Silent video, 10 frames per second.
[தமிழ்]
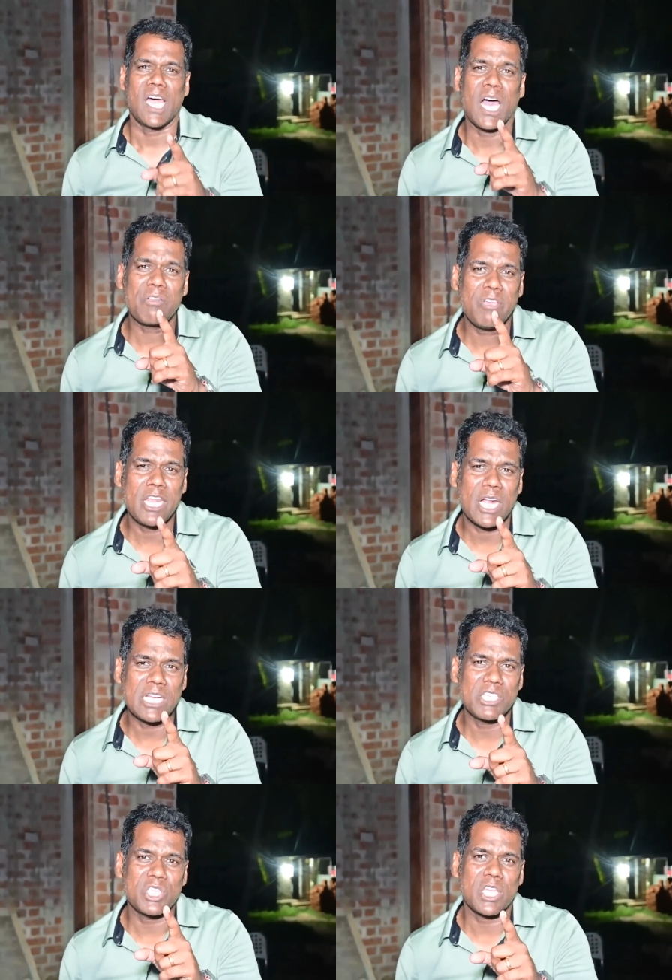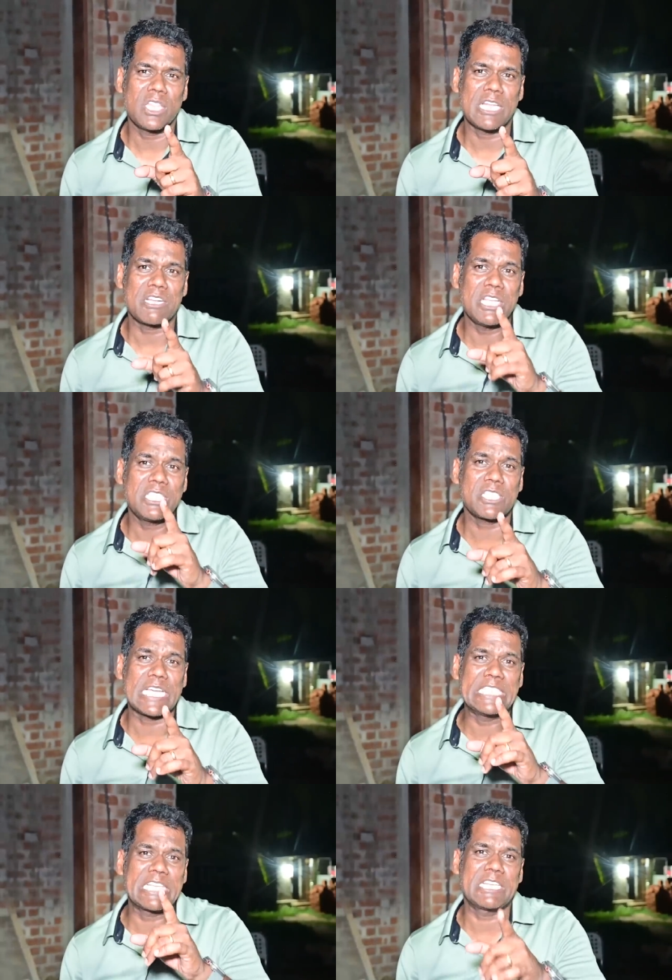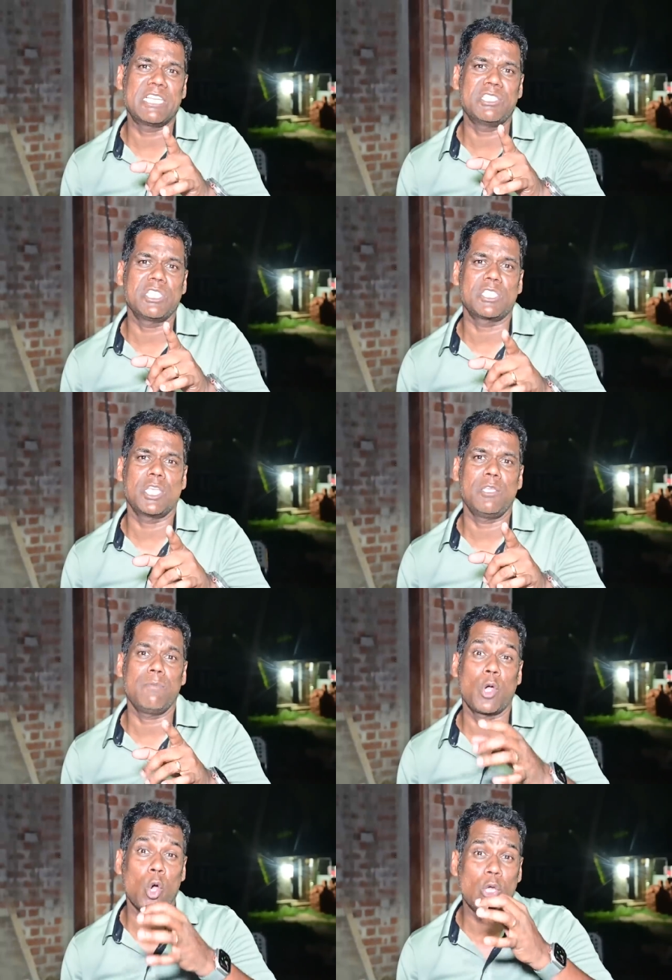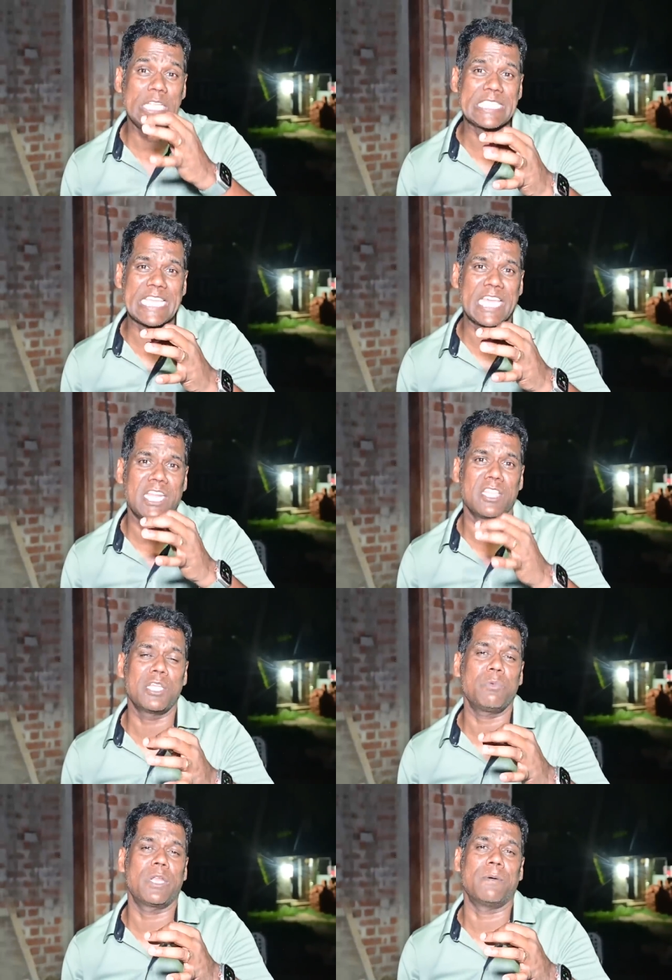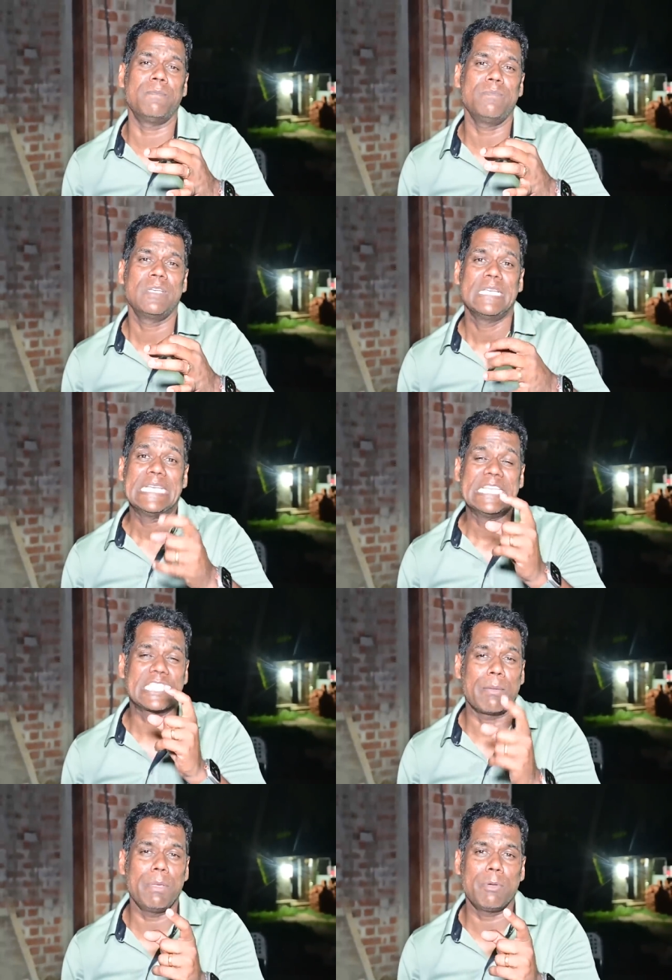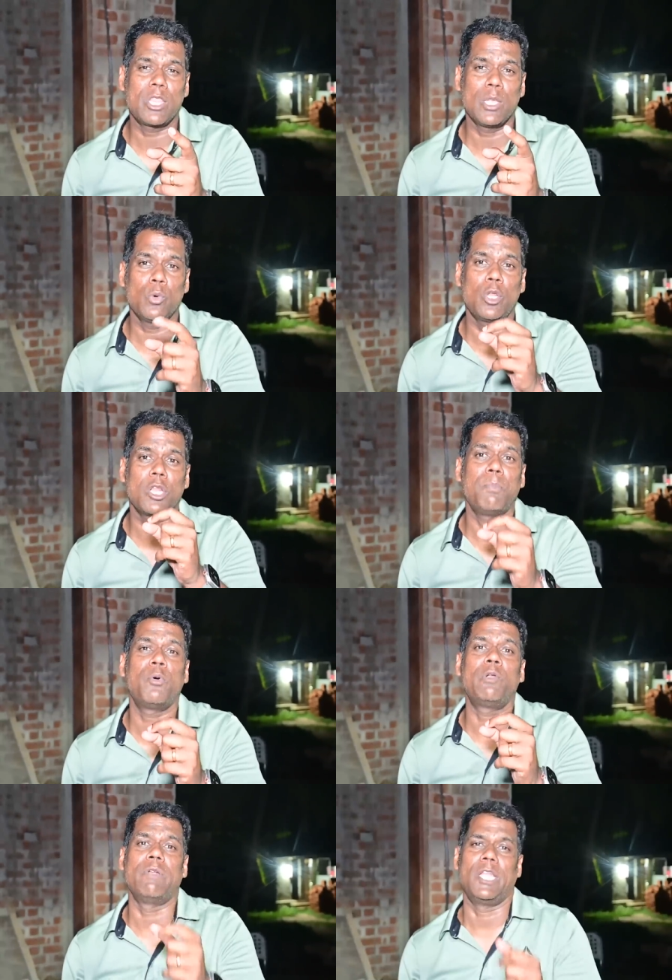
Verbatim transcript: நார்வே நாட்டை சேர்ந்த ரிக்ஸ் கன்சல்டன்சி செய்யும் கோரிஸ்கி என்ற நிறுவனம் சமீபத்தில் ஒரு ரிப்போர்ட்